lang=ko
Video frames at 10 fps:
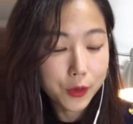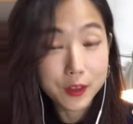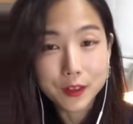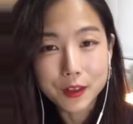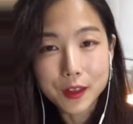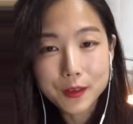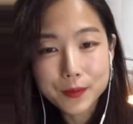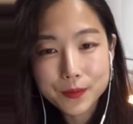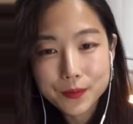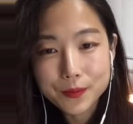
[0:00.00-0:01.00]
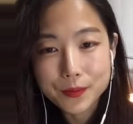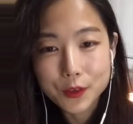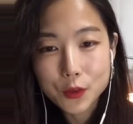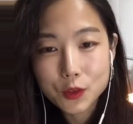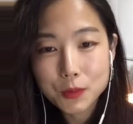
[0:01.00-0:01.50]
이거든요. 음,
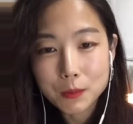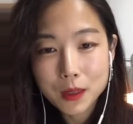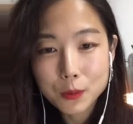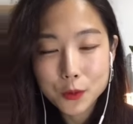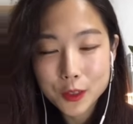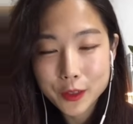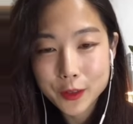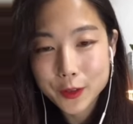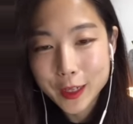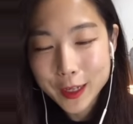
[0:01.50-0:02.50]
요즘 바빠 보이셔요. 네,